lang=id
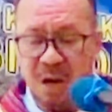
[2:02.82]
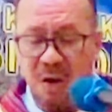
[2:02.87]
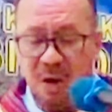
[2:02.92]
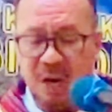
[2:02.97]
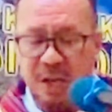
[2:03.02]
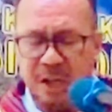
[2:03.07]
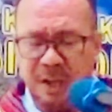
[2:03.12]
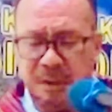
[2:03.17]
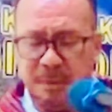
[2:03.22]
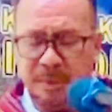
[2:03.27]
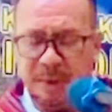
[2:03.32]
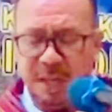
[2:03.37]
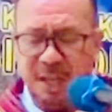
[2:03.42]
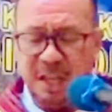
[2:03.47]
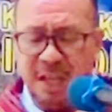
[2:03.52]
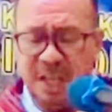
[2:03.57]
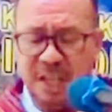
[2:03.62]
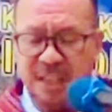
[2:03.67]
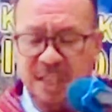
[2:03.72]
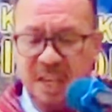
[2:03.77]
akan
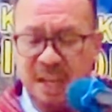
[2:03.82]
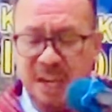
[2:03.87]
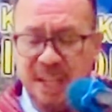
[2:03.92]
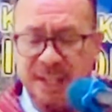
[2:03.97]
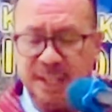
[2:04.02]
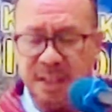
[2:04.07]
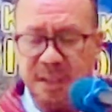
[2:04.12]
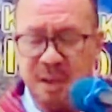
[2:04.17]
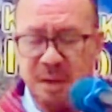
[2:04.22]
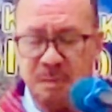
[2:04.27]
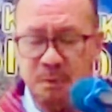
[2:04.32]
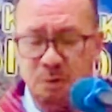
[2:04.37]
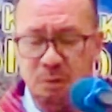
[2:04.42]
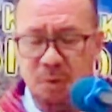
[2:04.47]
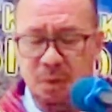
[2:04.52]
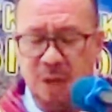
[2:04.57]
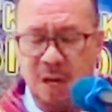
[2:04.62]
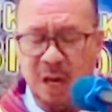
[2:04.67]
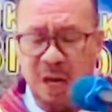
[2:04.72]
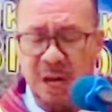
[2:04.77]
melihat langit
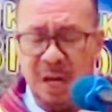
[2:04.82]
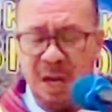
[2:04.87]
terbuka